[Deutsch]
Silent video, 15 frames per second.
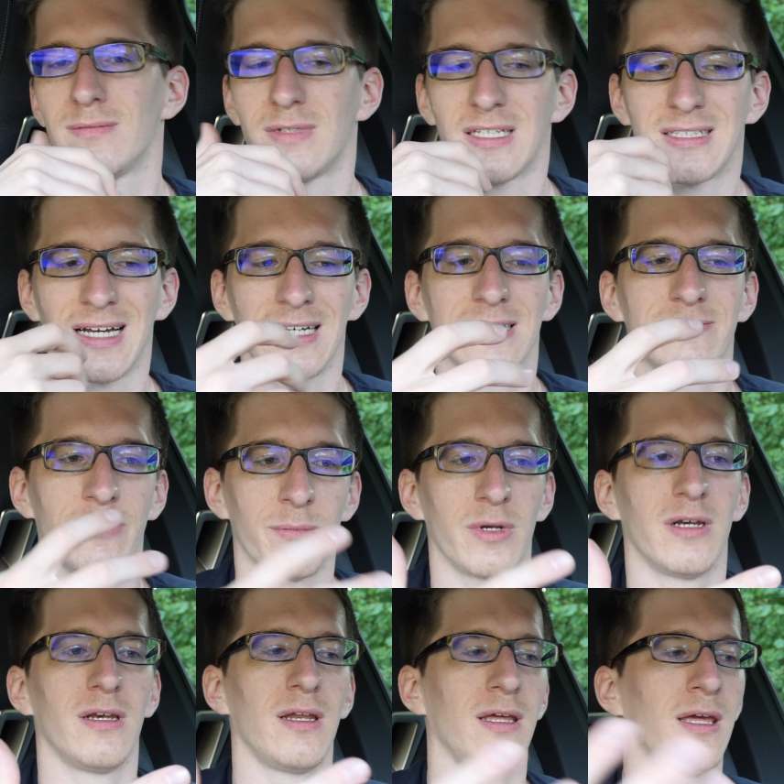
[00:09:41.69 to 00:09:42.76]
Das heißt, wenn
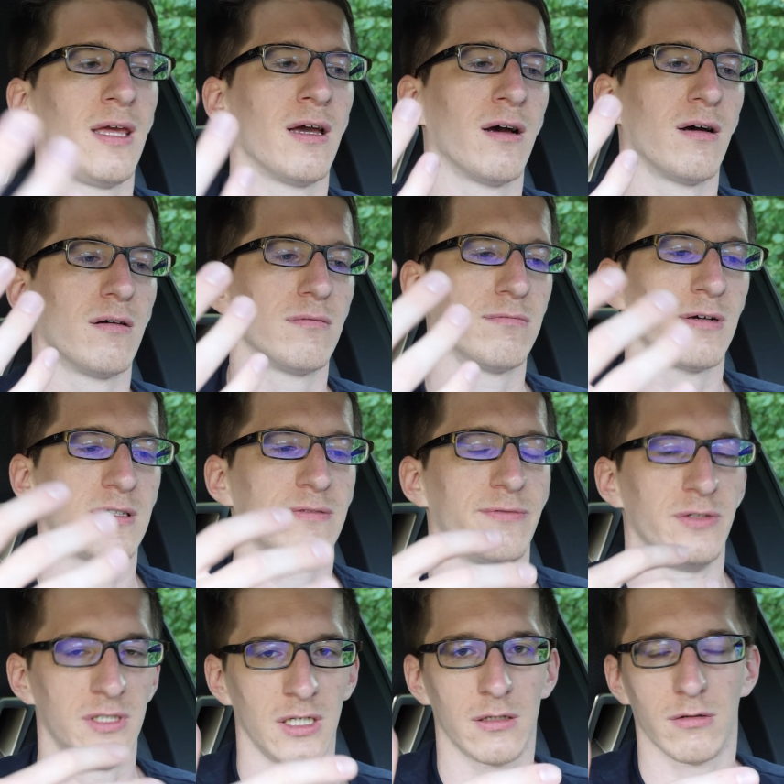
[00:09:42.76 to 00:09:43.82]
man eher was
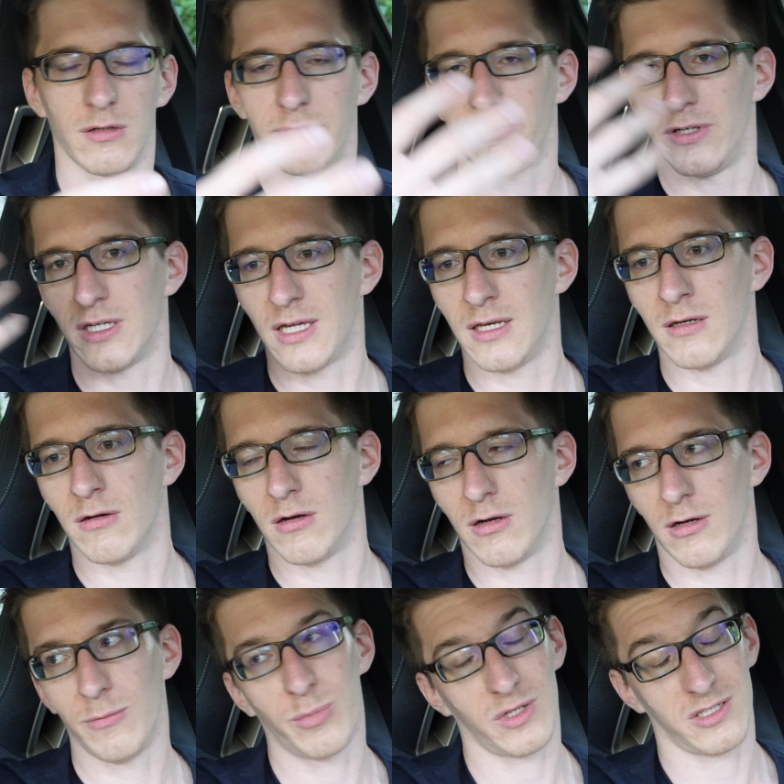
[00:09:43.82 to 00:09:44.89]
für sich und nicht für die Kinder oder
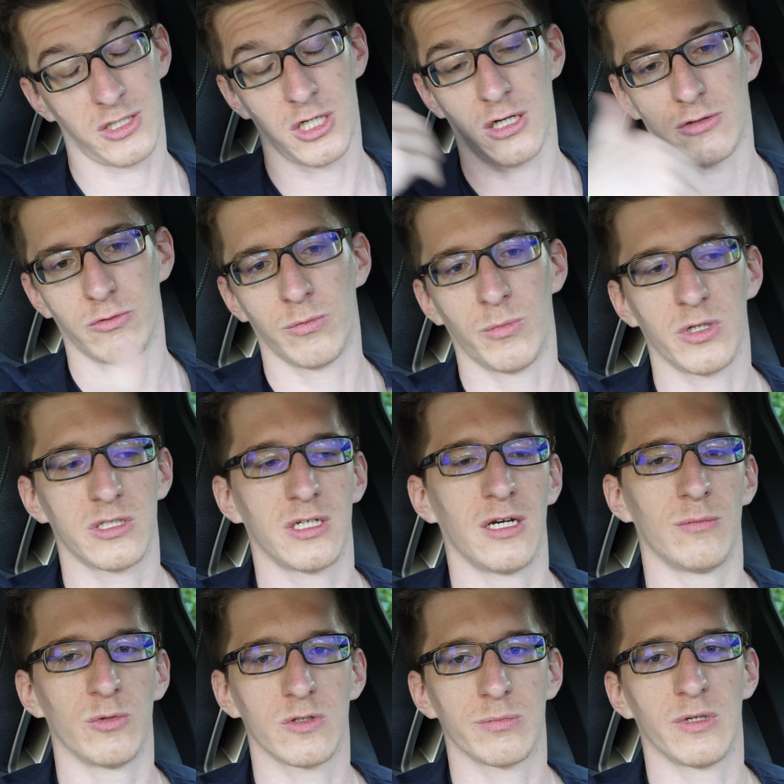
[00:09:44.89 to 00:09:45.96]
die Passagiere tun möchte,
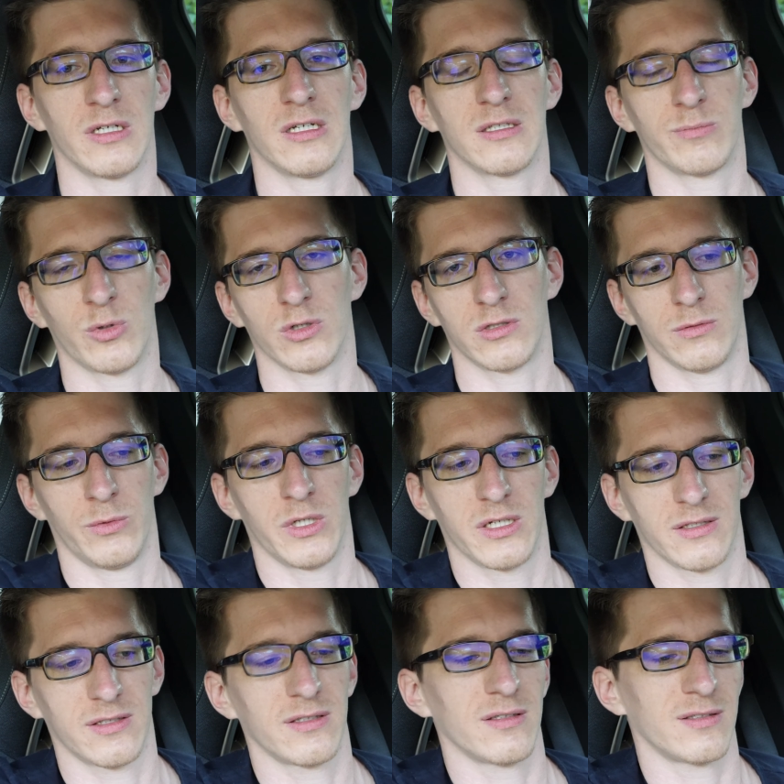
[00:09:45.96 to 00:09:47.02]
dann muss man das Boris
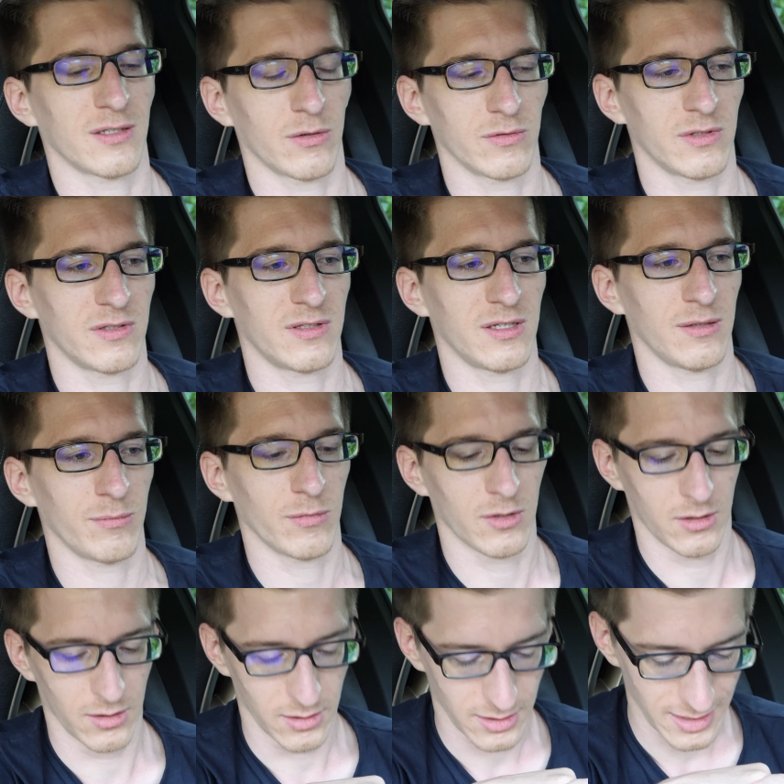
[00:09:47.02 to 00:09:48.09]
Wilkins Soundsystem
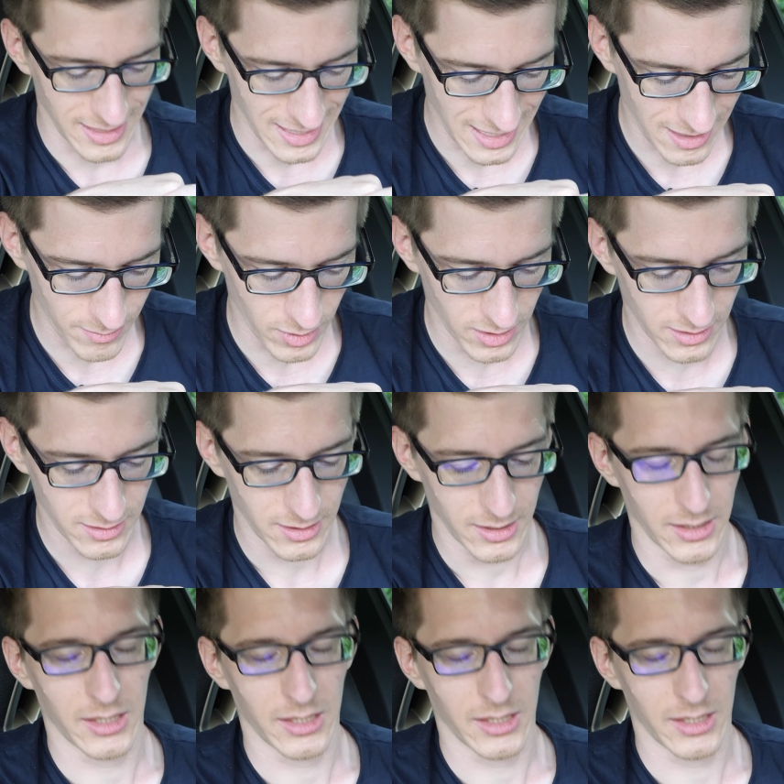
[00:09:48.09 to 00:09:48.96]
nehmen.